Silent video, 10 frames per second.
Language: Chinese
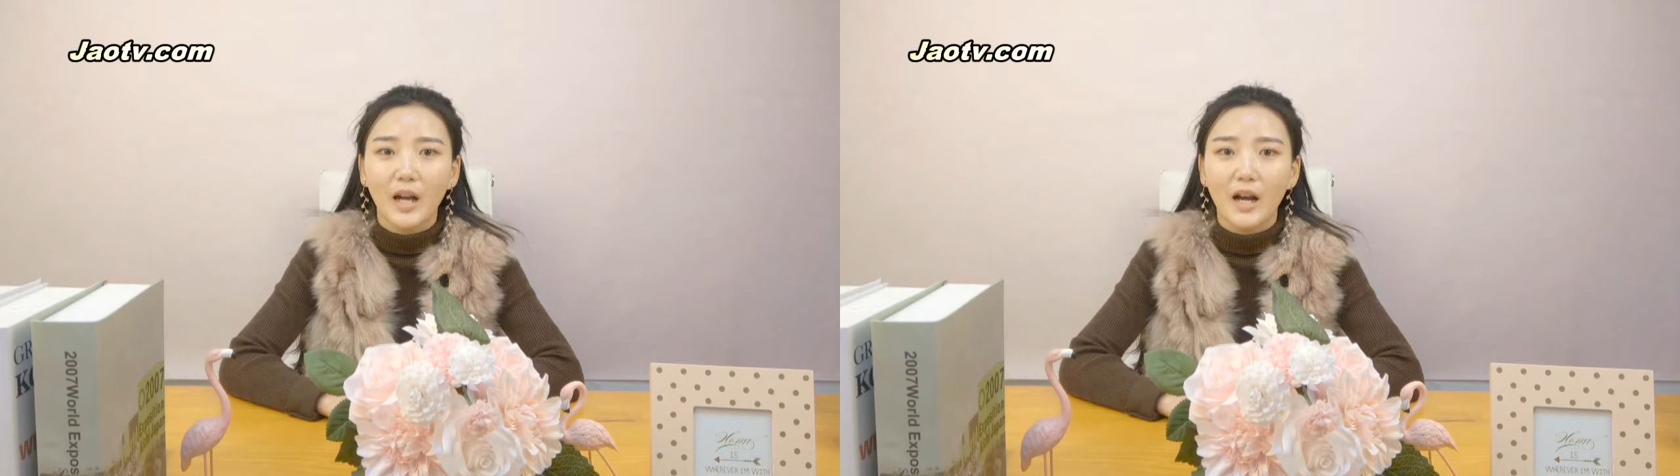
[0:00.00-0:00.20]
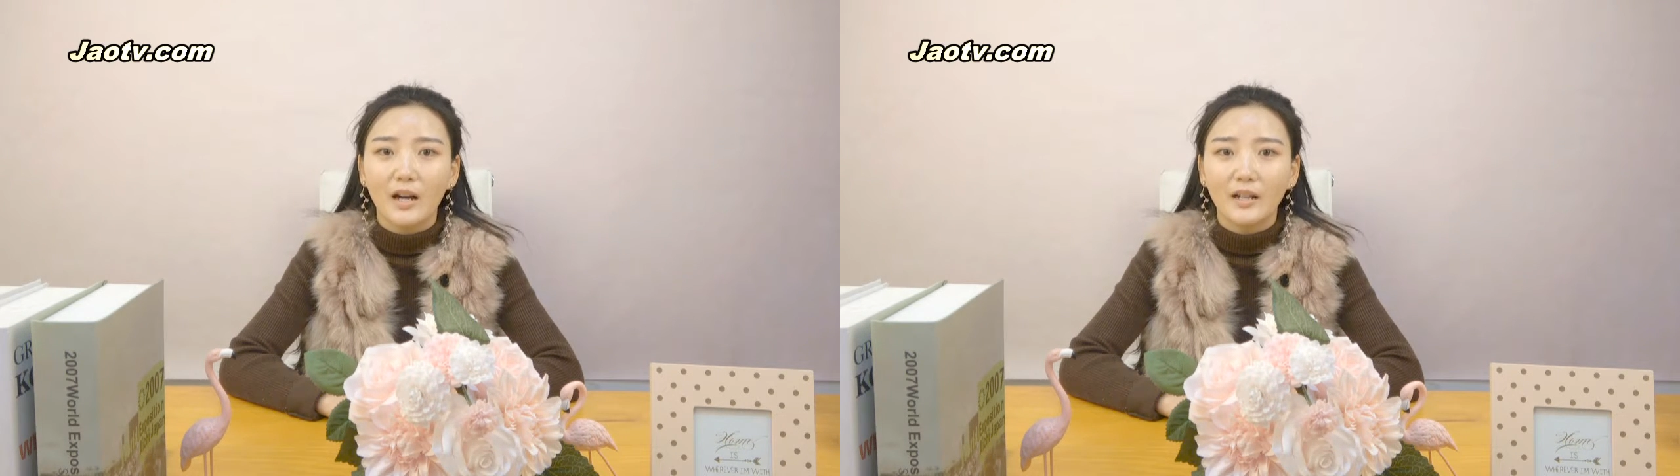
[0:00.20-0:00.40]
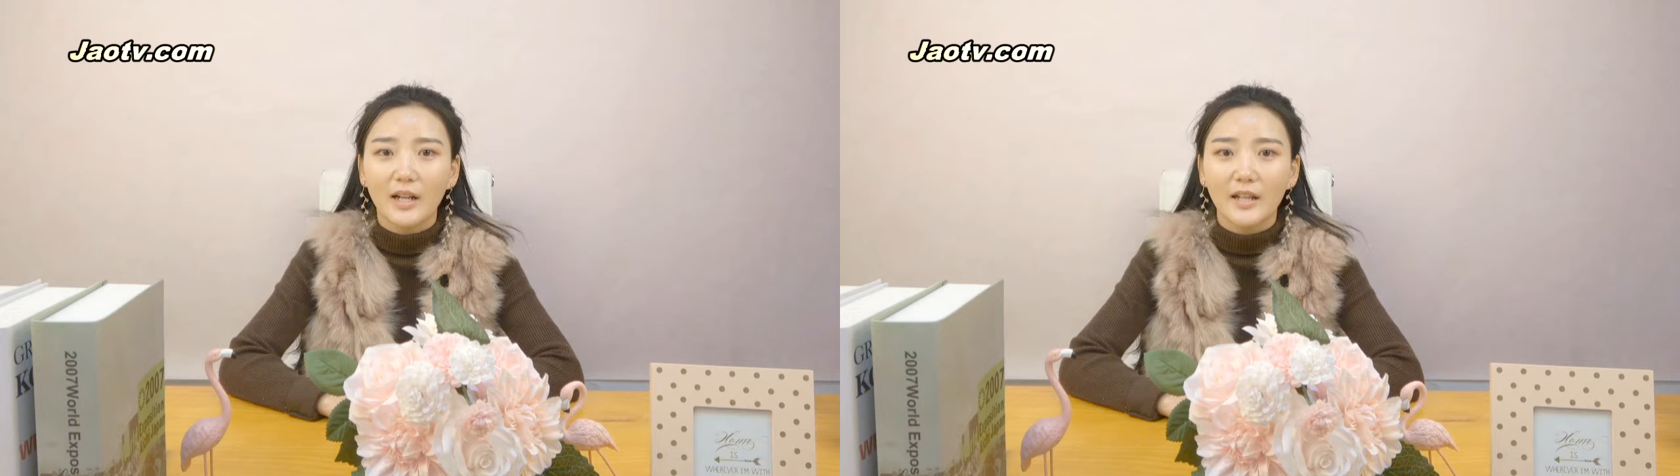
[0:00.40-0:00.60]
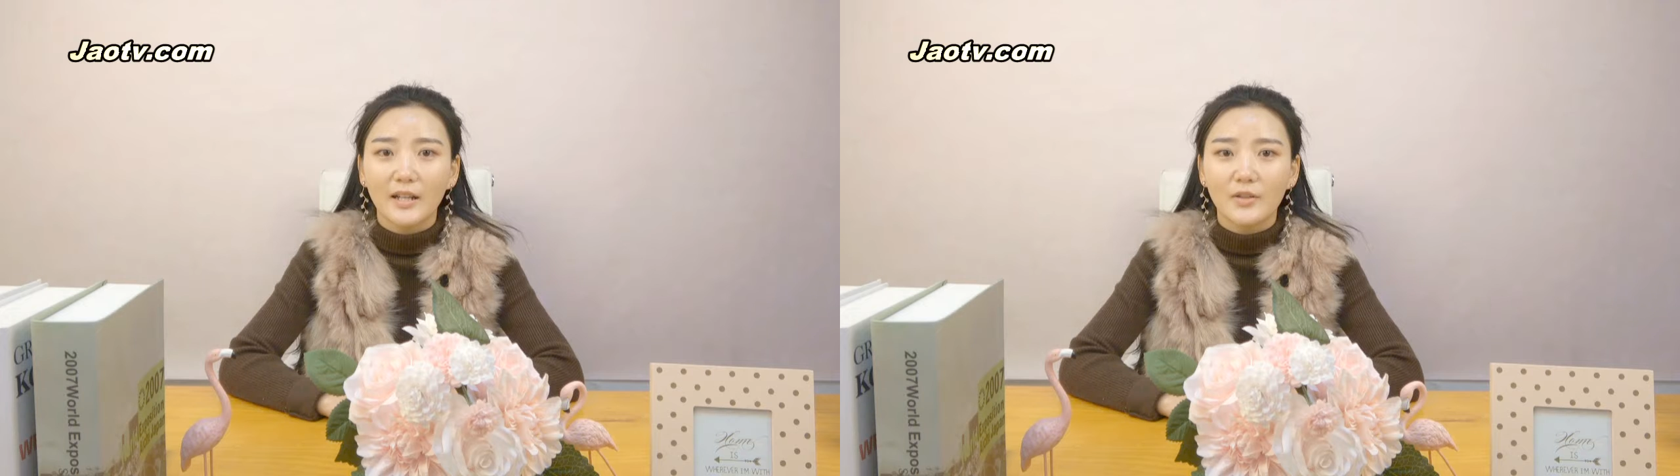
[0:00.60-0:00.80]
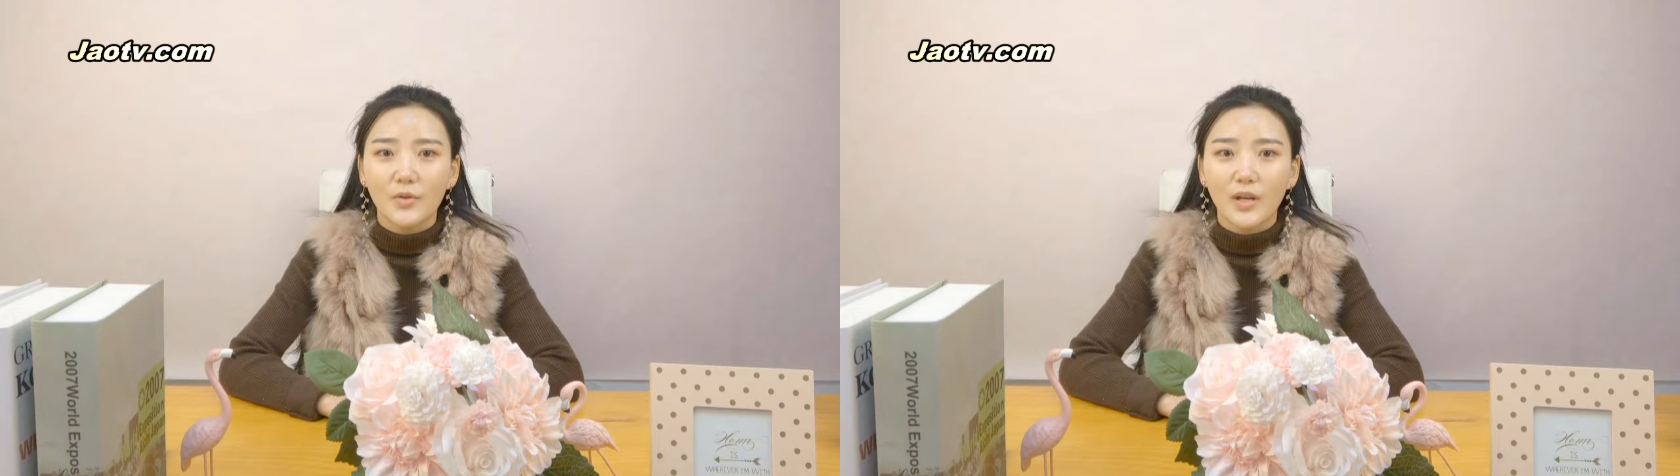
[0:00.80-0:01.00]
二、看
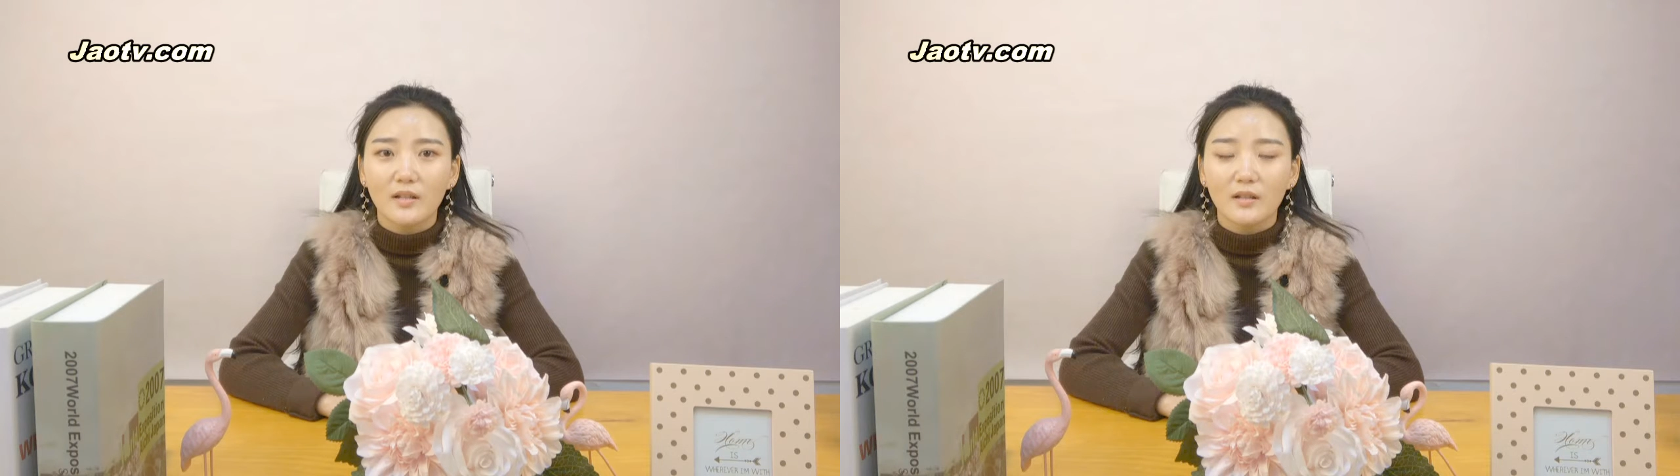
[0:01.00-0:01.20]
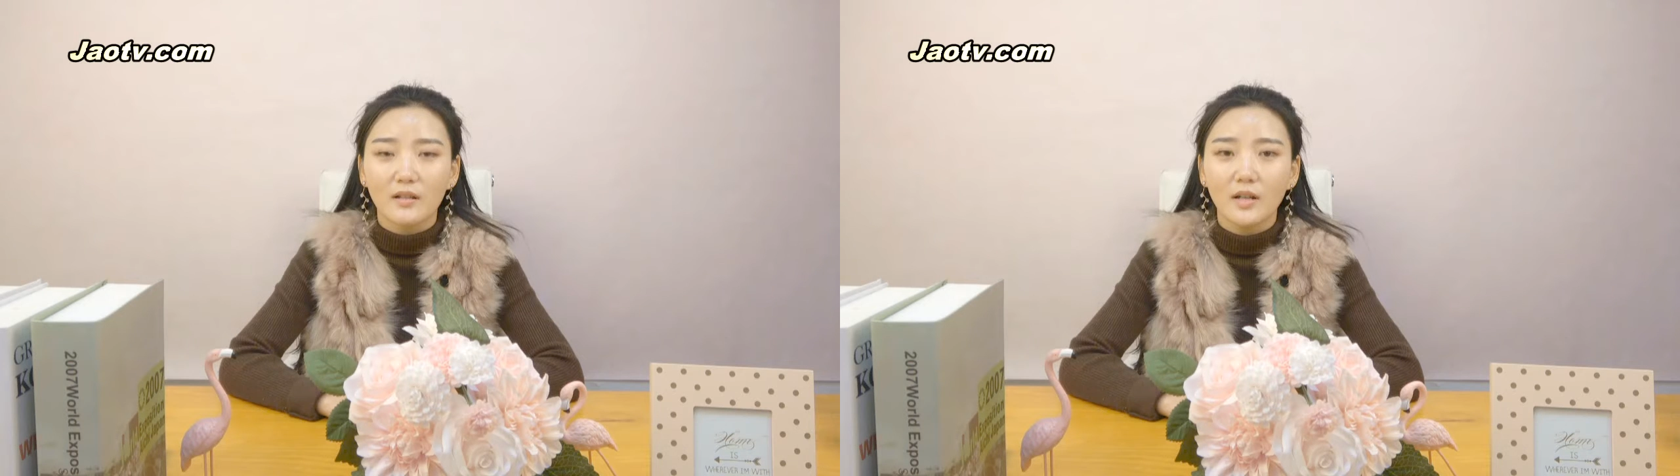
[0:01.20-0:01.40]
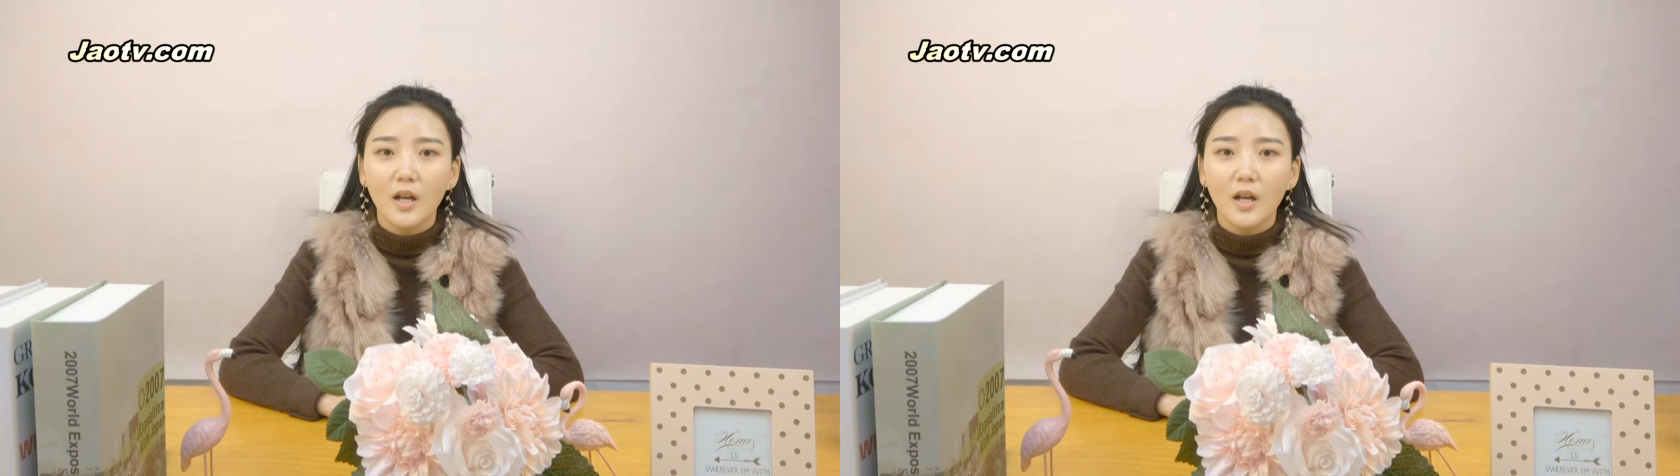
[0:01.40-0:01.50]
她的圈子，